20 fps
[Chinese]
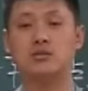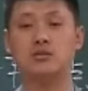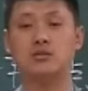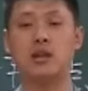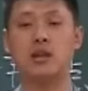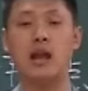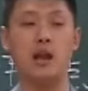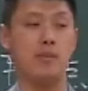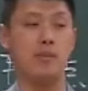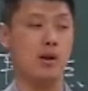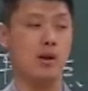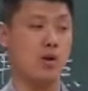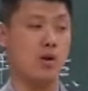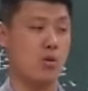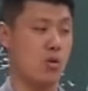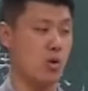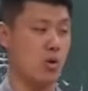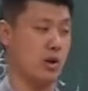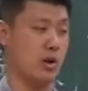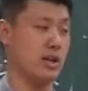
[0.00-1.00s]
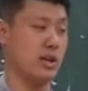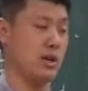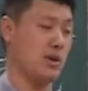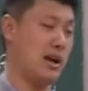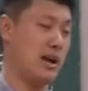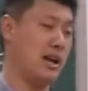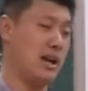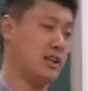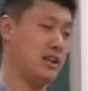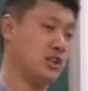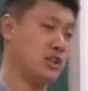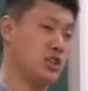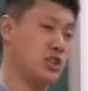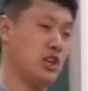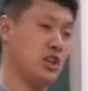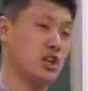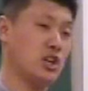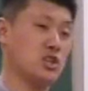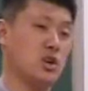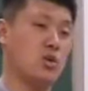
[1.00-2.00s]
代表国会议员
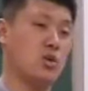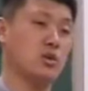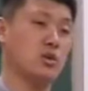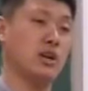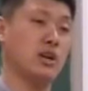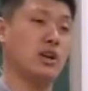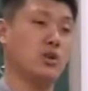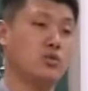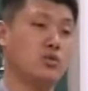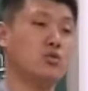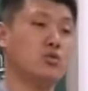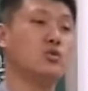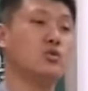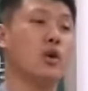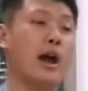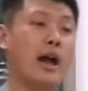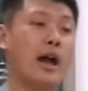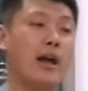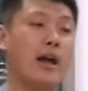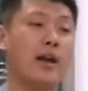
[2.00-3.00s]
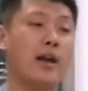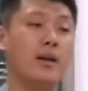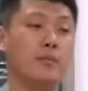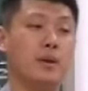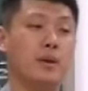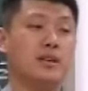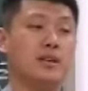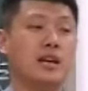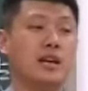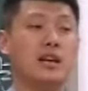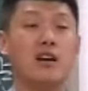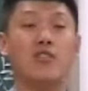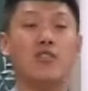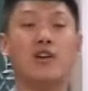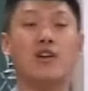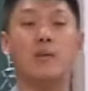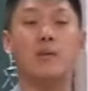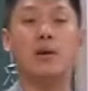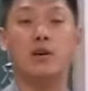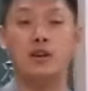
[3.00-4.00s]
接受这个军权，并且也
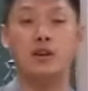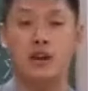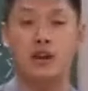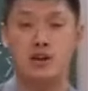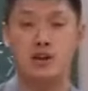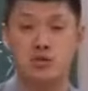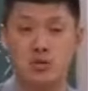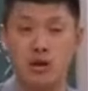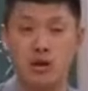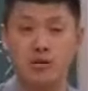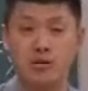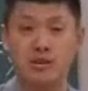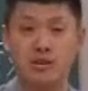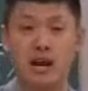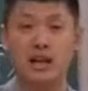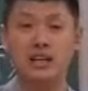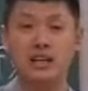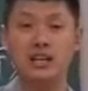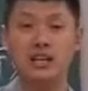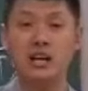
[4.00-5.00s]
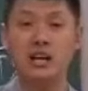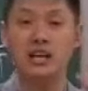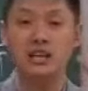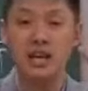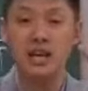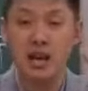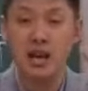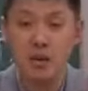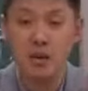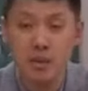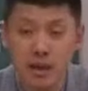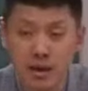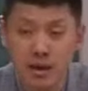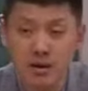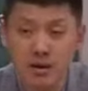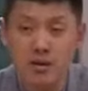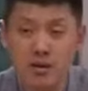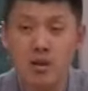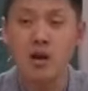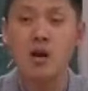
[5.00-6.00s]
发表一个演说啊，你的英
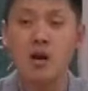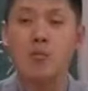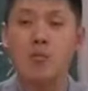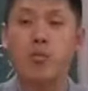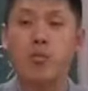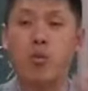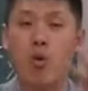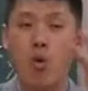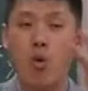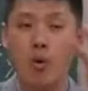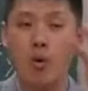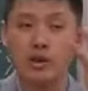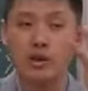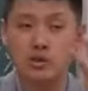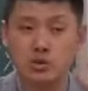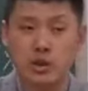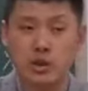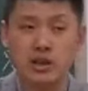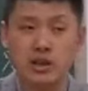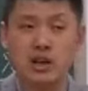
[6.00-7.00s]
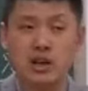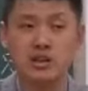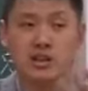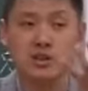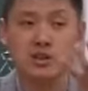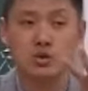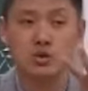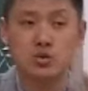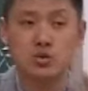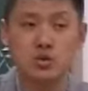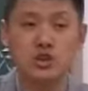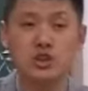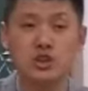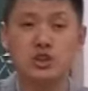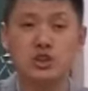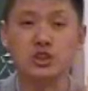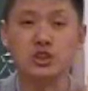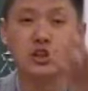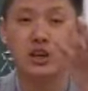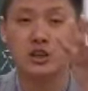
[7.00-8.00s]
明。不会随着你军
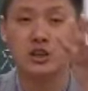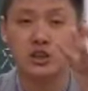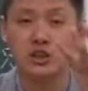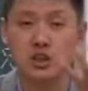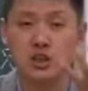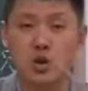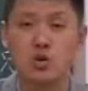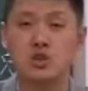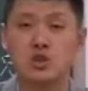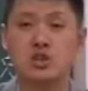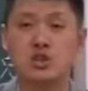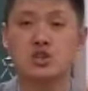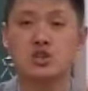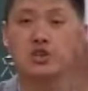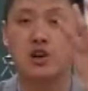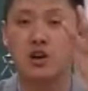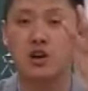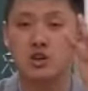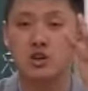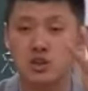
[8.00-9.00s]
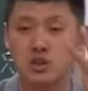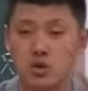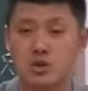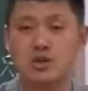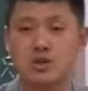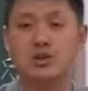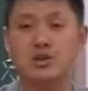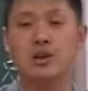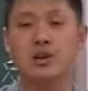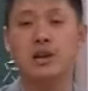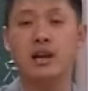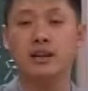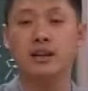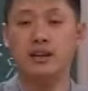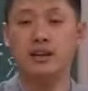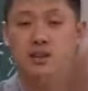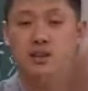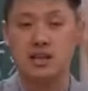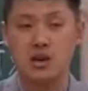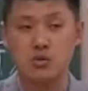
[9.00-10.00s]
职的消失而消失，
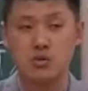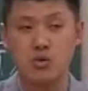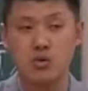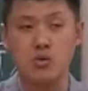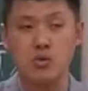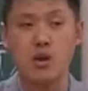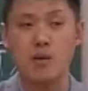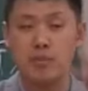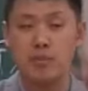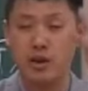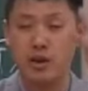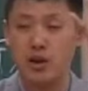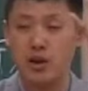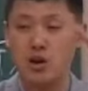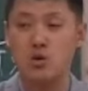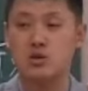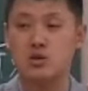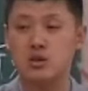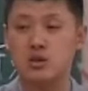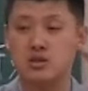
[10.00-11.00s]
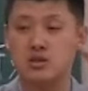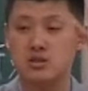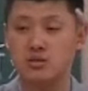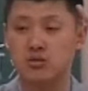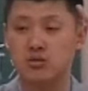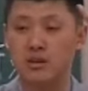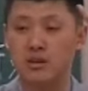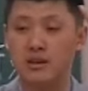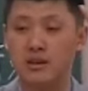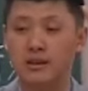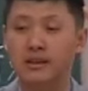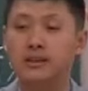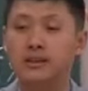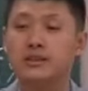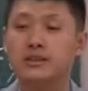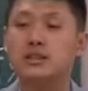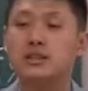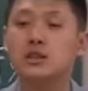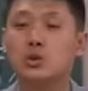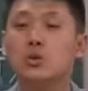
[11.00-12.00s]
你将永远被后世子孙
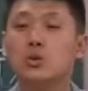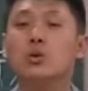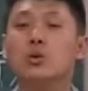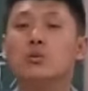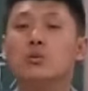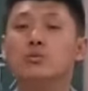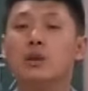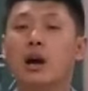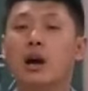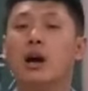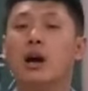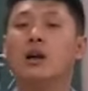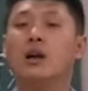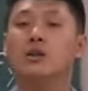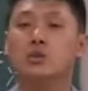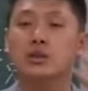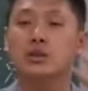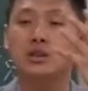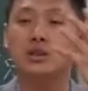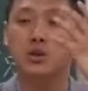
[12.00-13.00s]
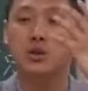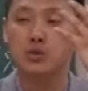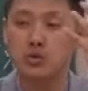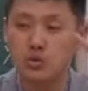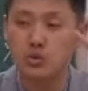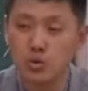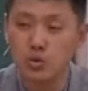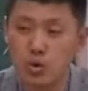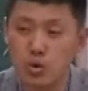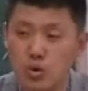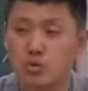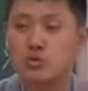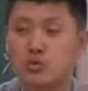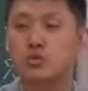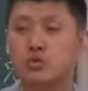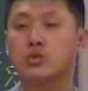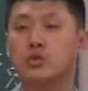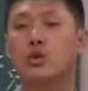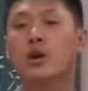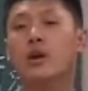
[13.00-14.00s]
记住啊！所以将军鞠躬
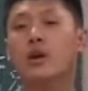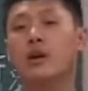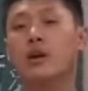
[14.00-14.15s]
出去，